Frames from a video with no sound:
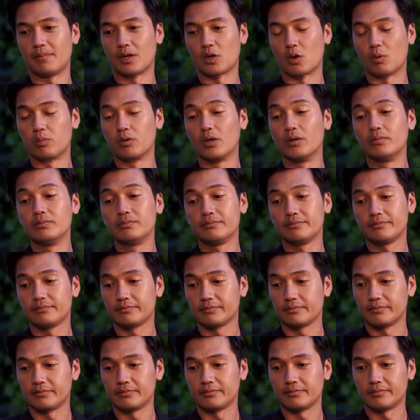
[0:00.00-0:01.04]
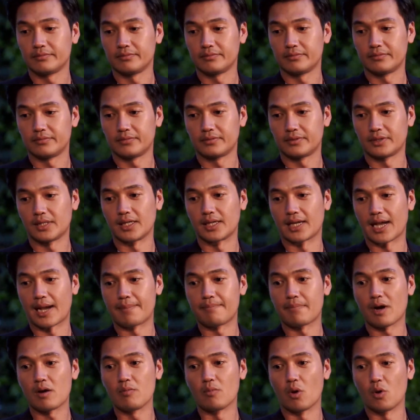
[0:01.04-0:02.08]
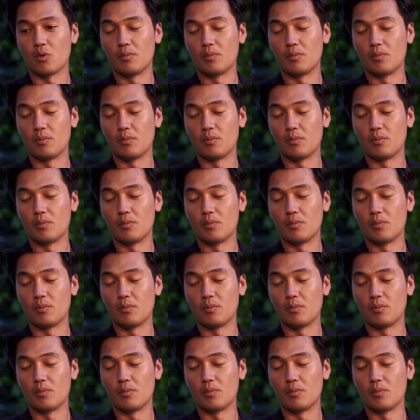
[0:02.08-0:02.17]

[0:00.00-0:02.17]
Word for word: Mà cũng đúng Tình cảm máu